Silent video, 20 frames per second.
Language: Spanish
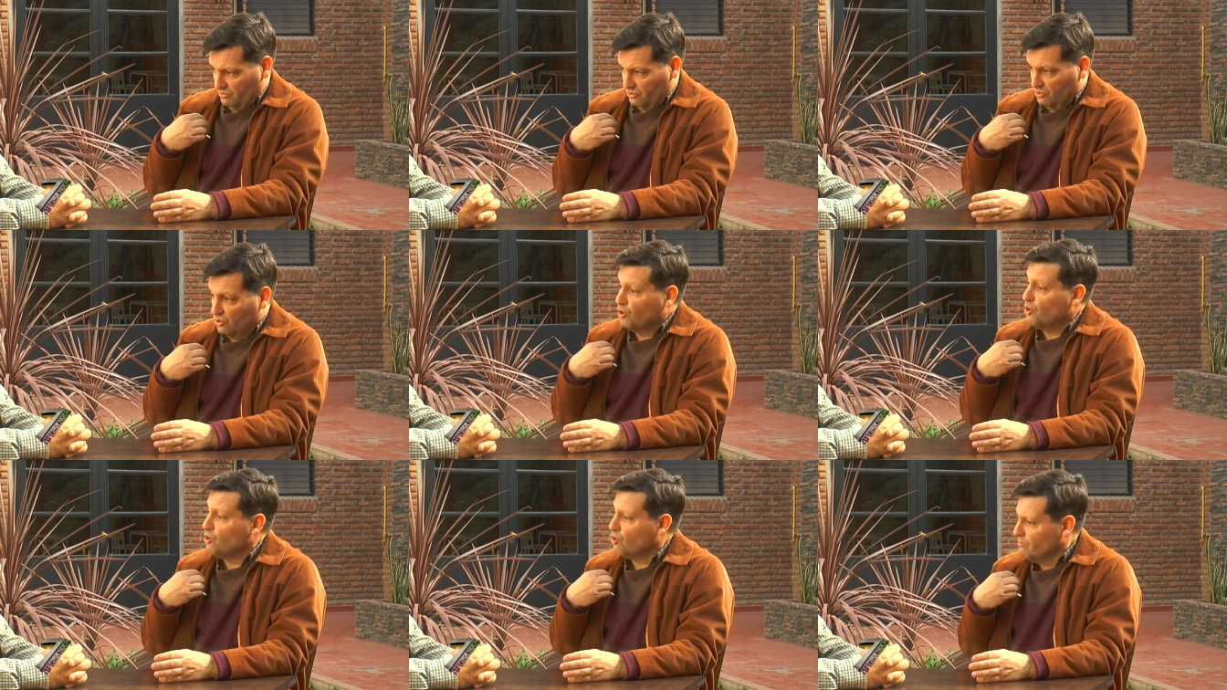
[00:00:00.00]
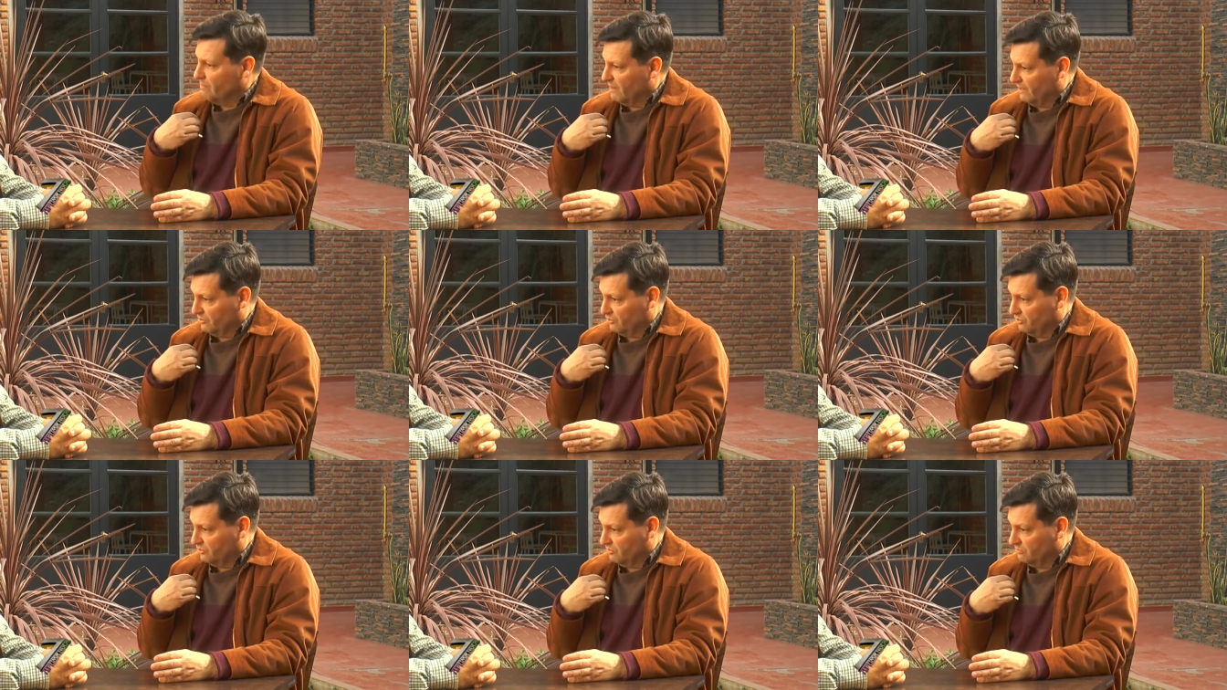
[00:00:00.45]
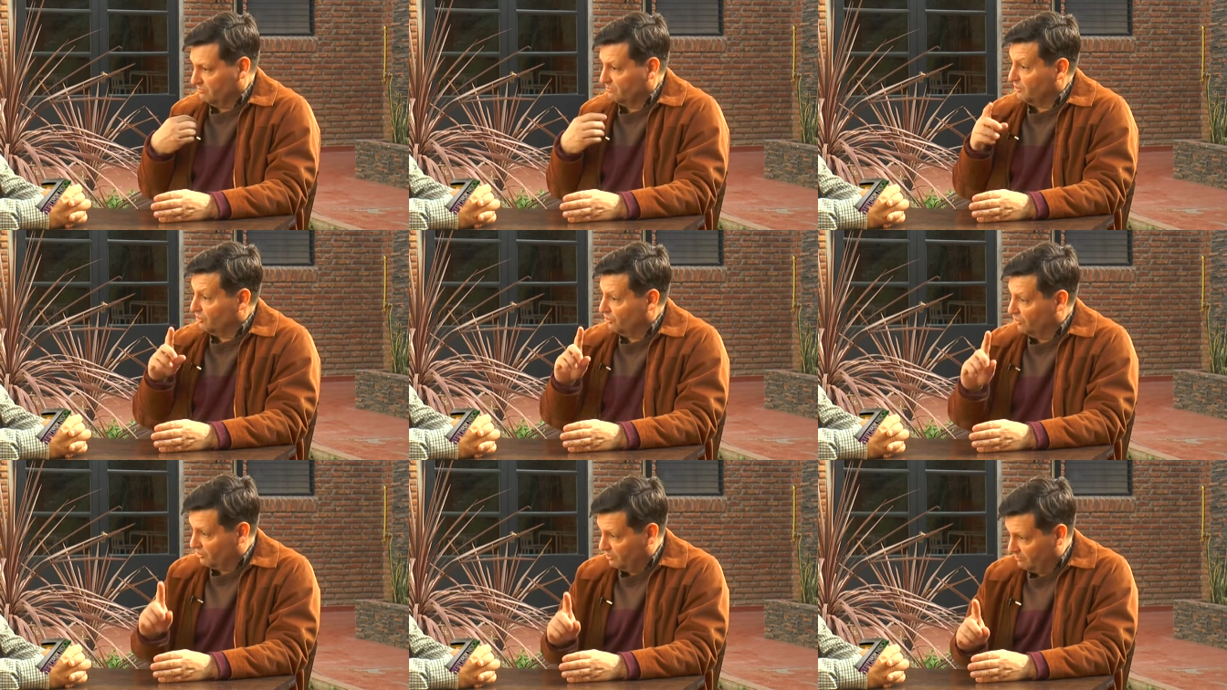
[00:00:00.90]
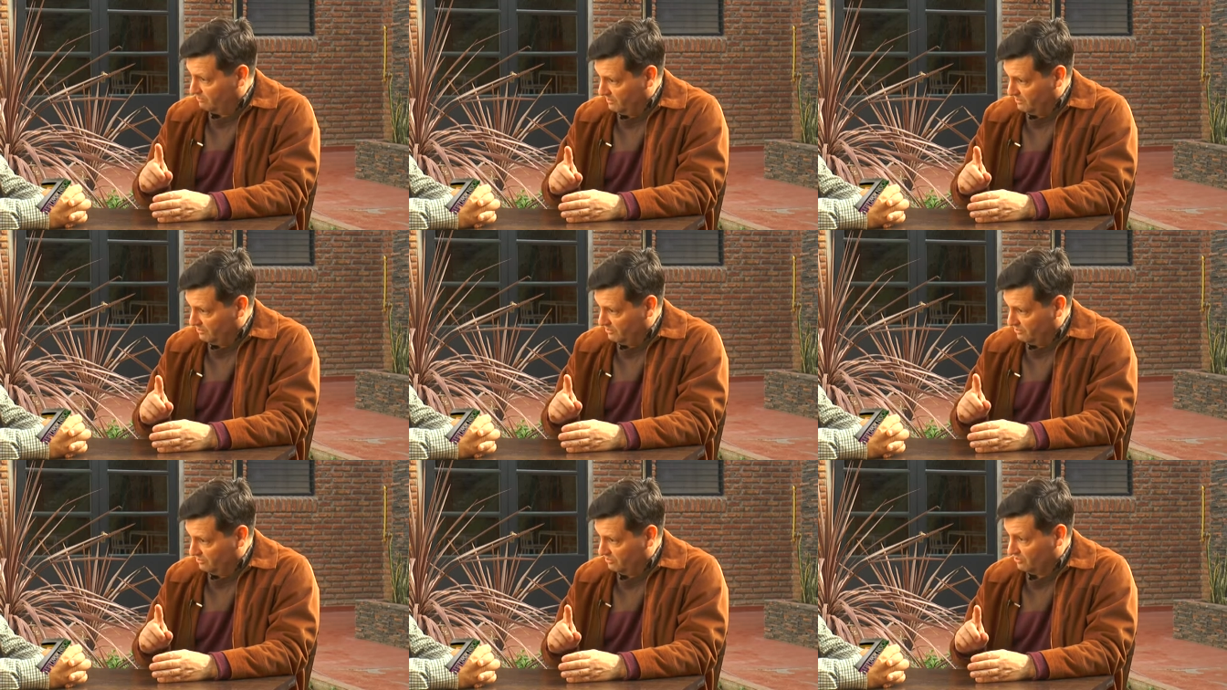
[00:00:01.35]
No lo comparto, pero lo
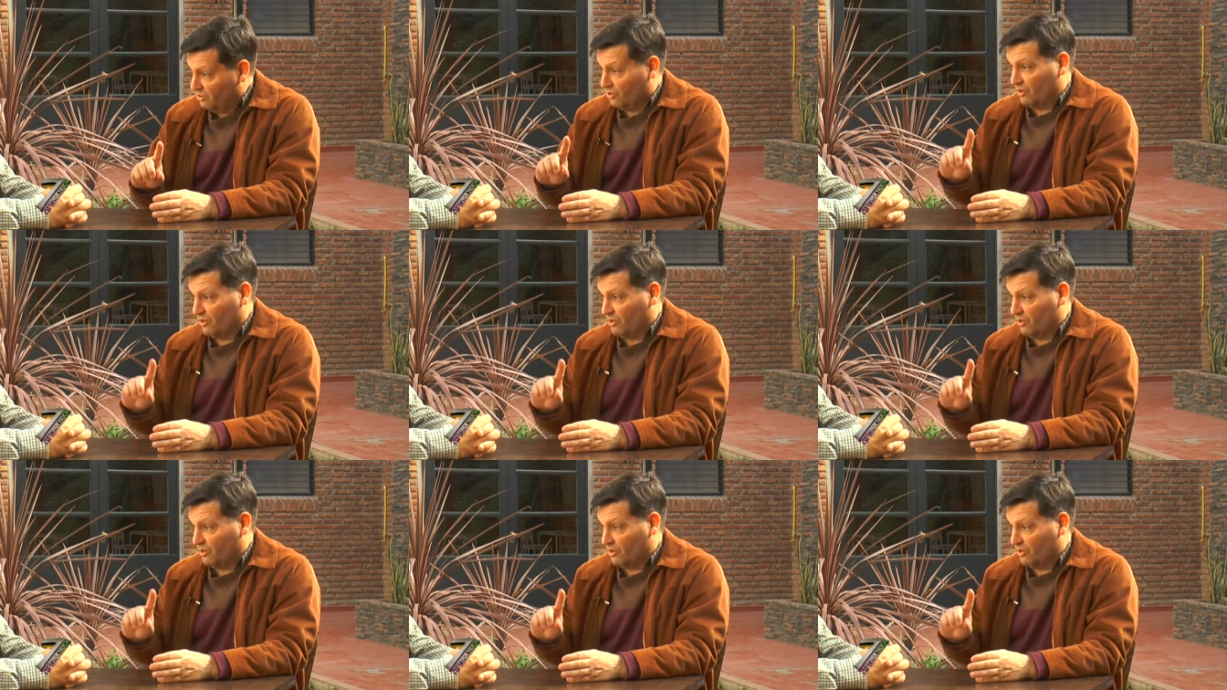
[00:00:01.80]
respeto. Mm.